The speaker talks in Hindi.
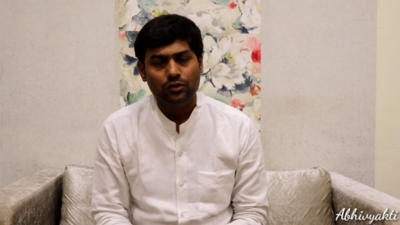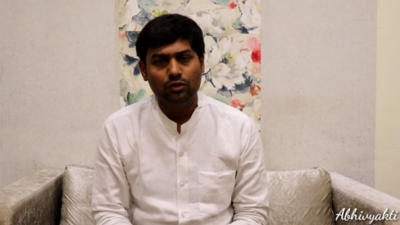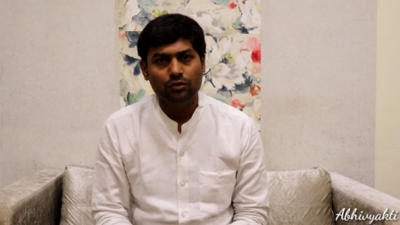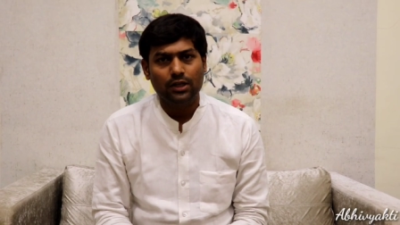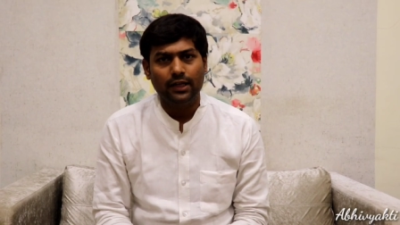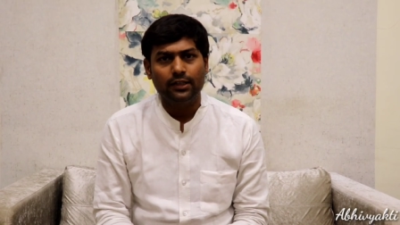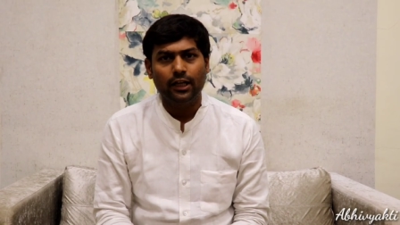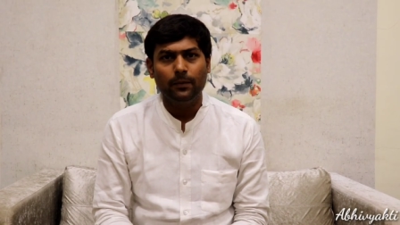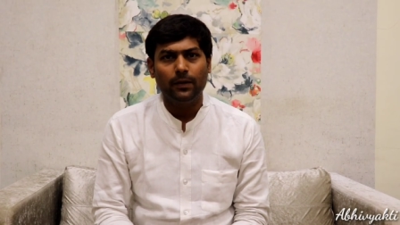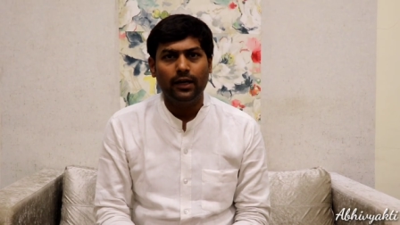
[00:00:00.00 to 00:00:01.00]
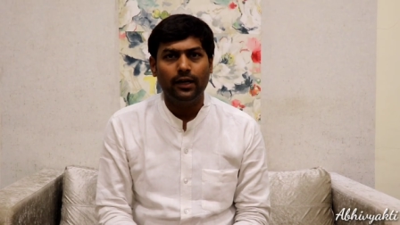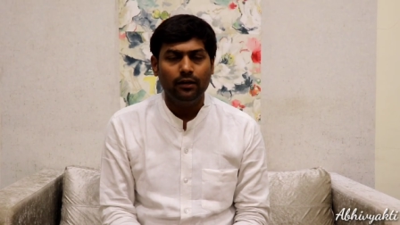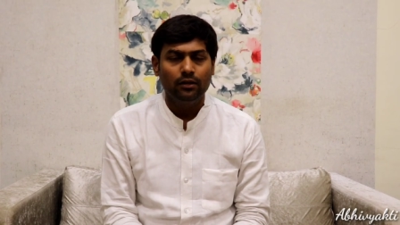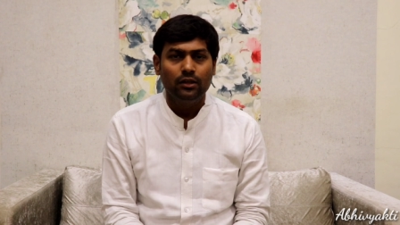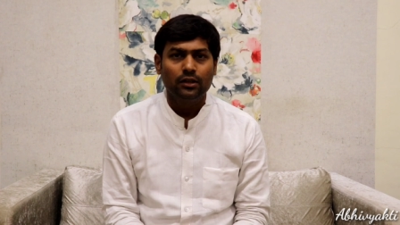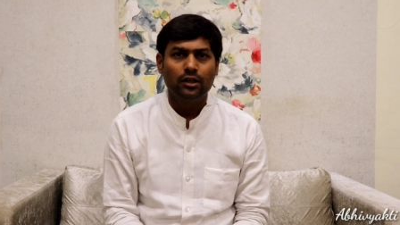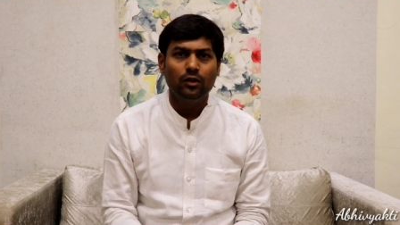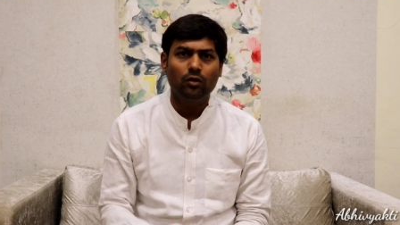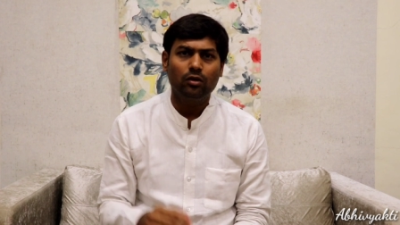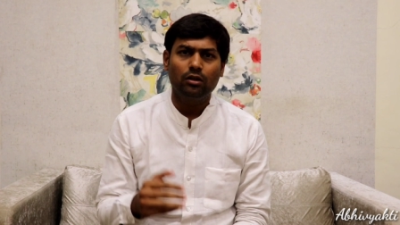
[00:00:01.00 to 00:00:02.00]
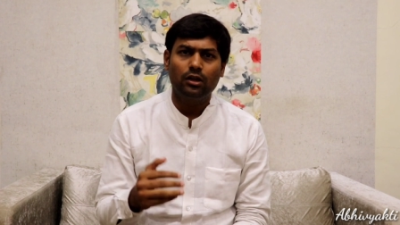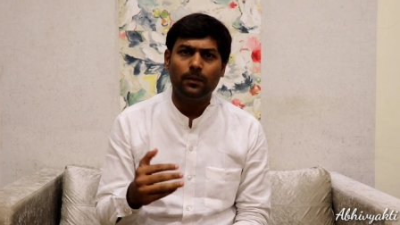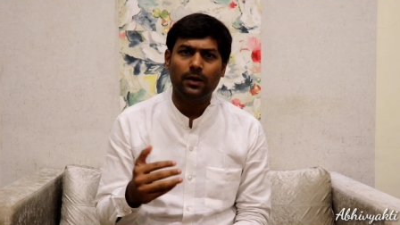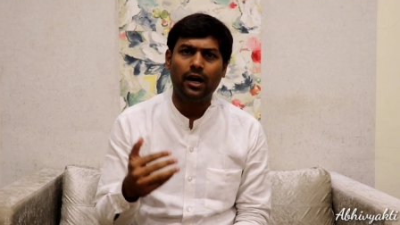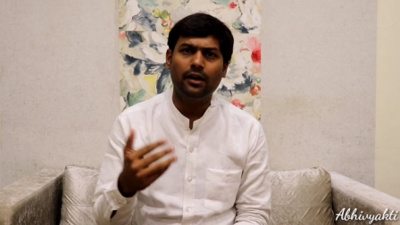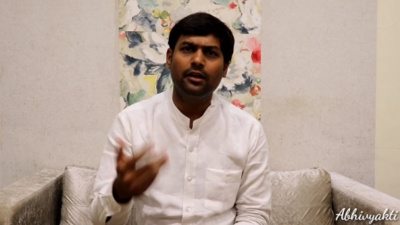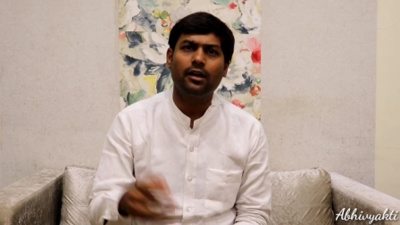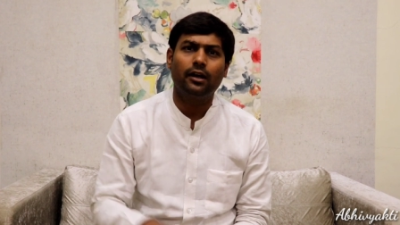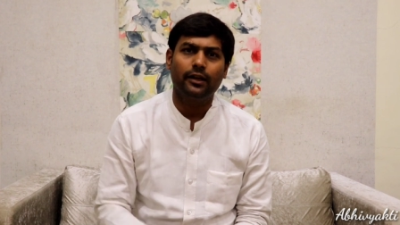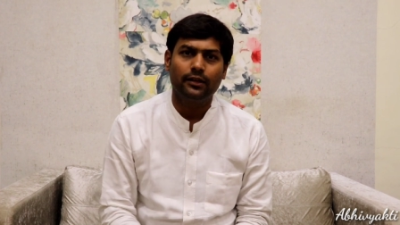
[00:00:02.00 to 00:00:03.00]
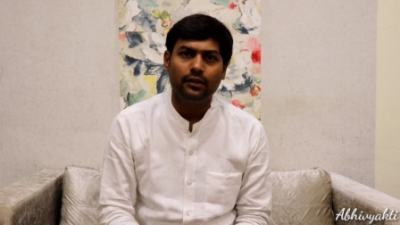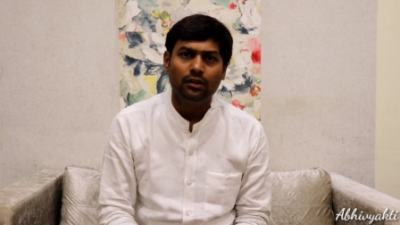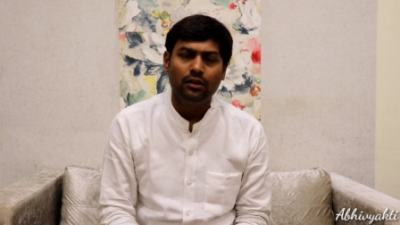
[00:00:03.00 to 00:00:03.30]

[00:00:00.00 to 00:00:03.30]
जो जानकारी में आया कि लोग घबराहट दिखा रहे हैं